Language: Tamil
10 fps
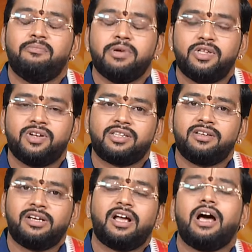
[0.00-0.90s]

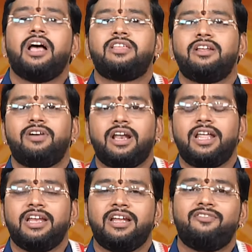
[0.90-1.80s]
மிதுனத்துக்கு காதல்
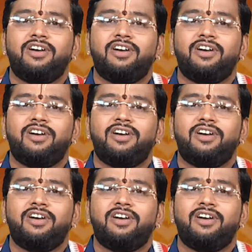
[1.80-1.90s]
வரலைன்னா